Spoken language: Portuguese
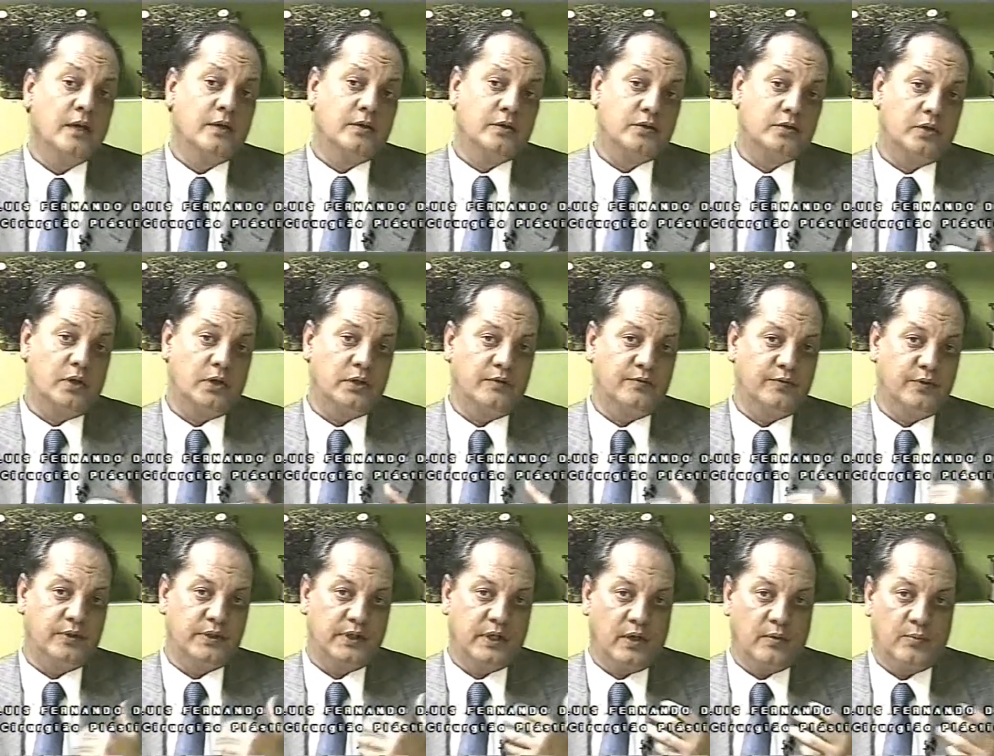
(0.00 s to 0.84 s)
Só que eu
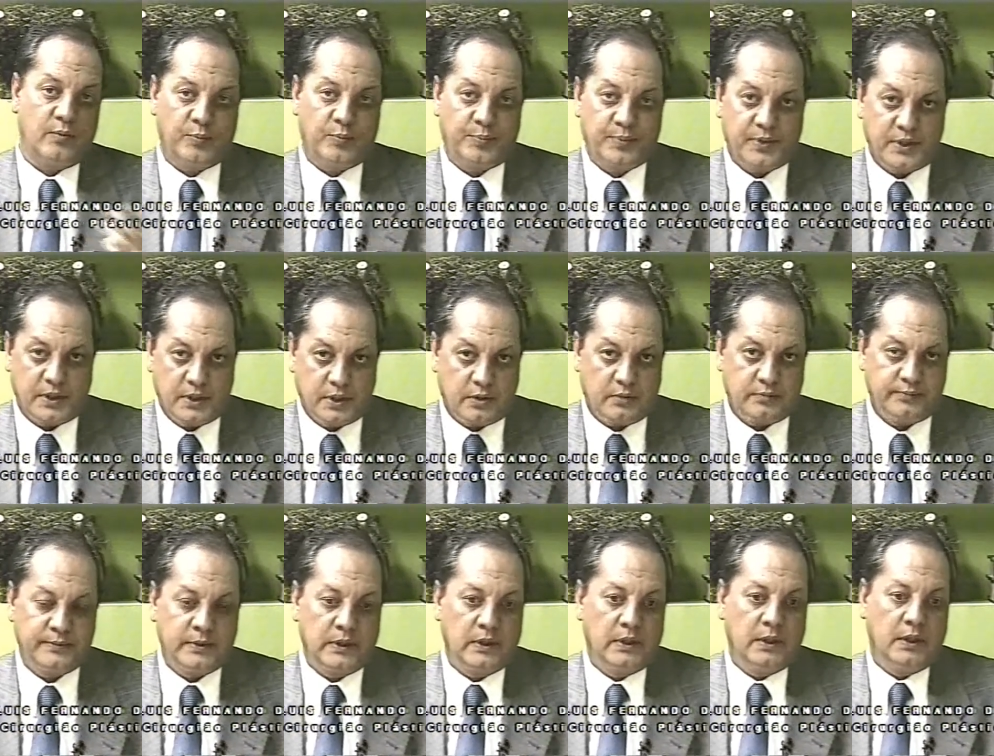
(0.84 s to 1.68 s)
vou dar uma opinião,
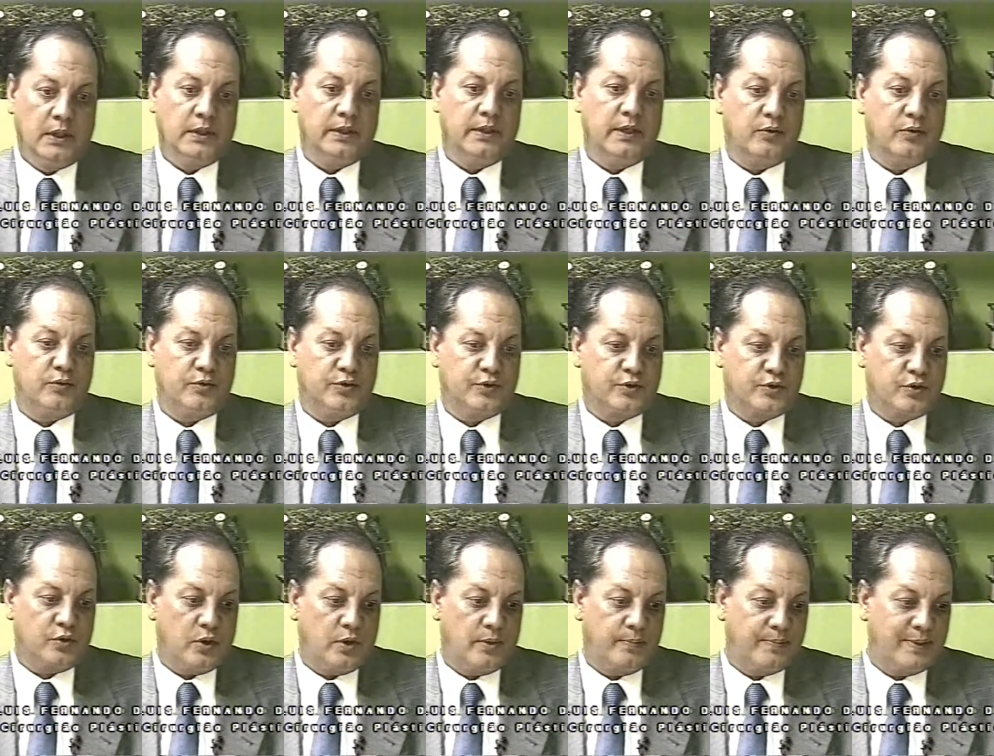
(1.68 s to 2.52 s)
não
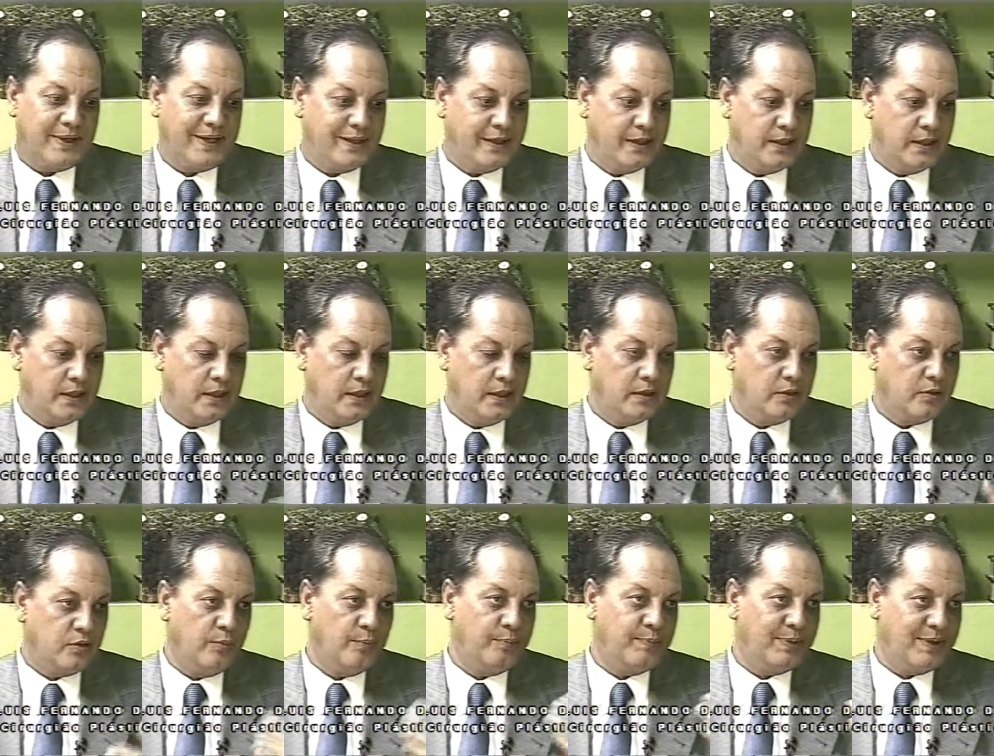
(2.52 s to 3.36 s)
só para ele,
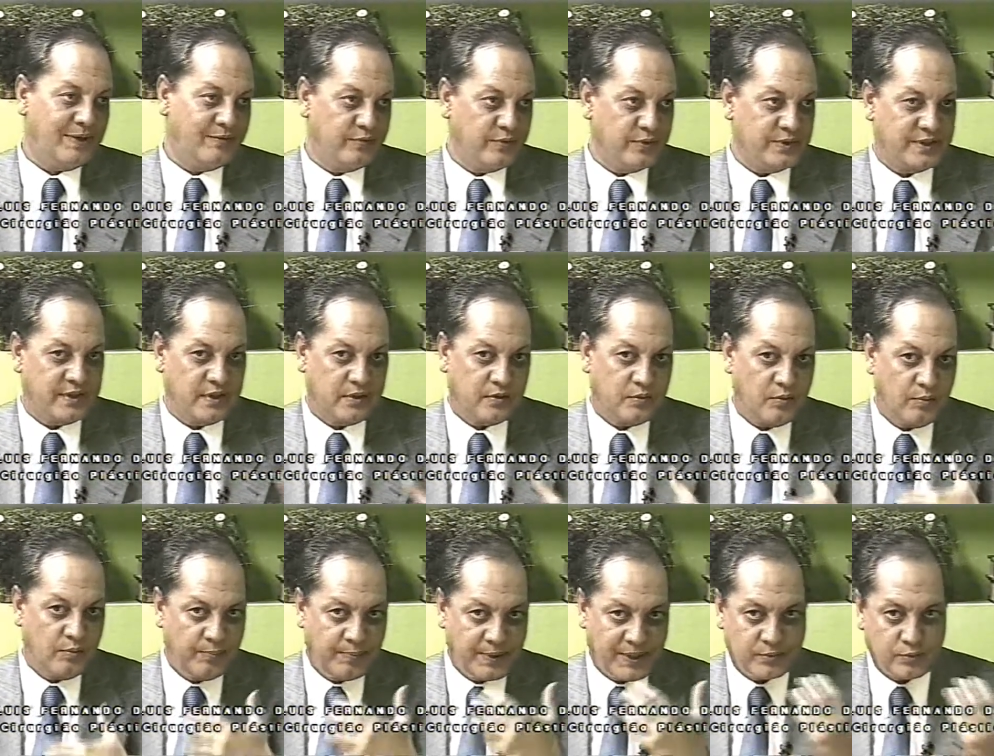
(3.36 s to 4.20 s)
como para você,
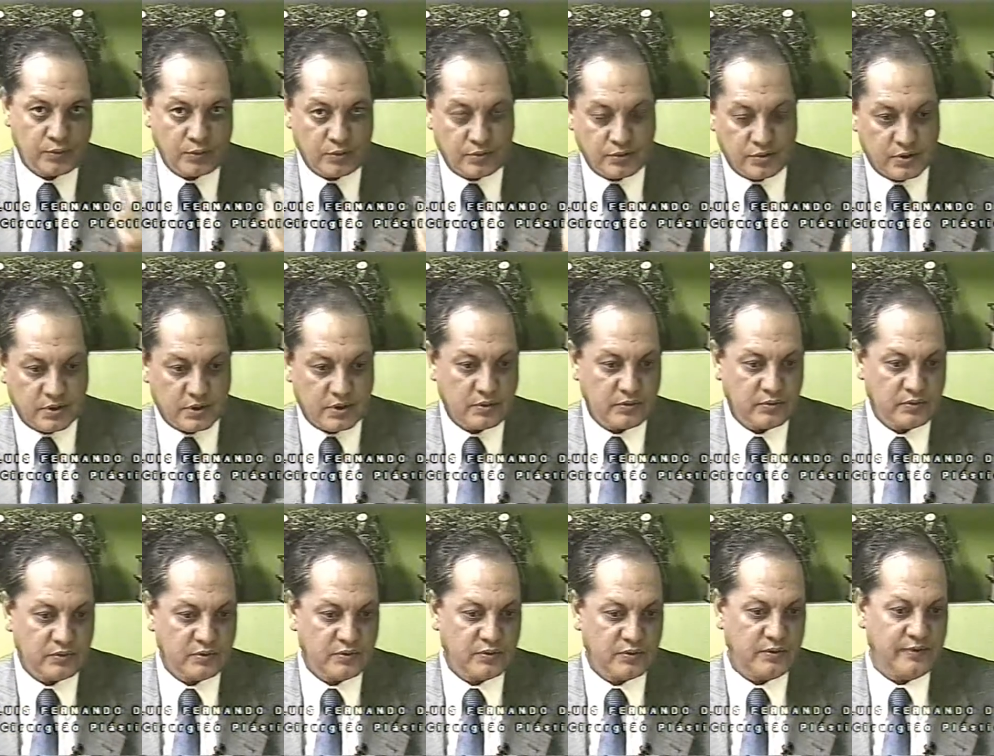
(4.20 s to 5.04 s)
como para todos que estão
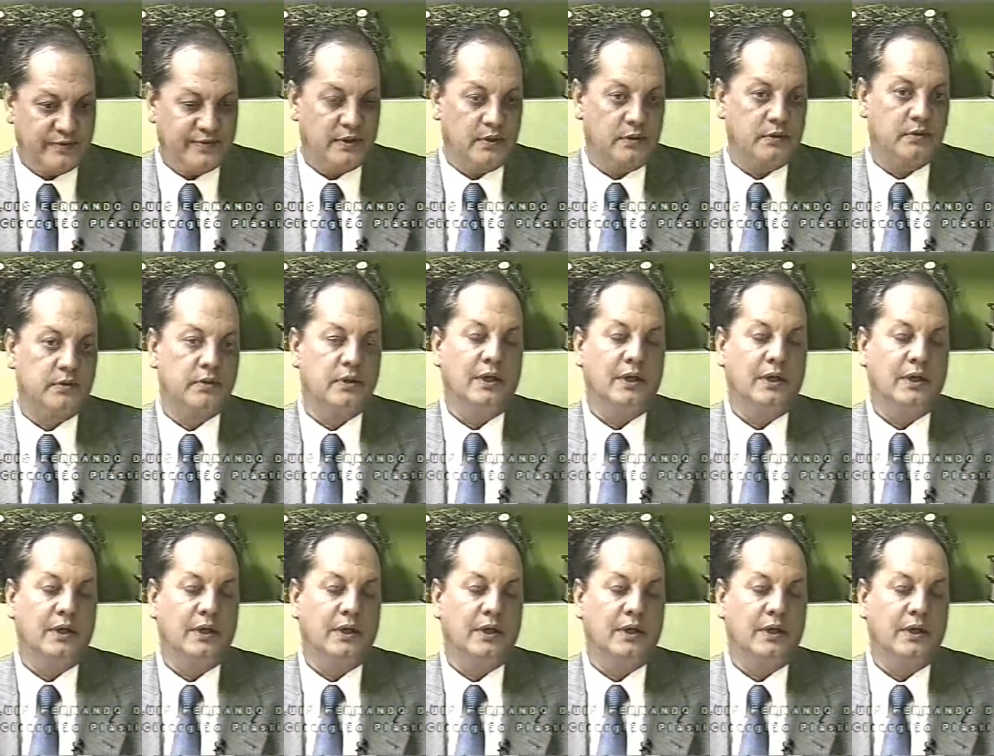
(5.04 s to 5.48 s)
nos ouvindo.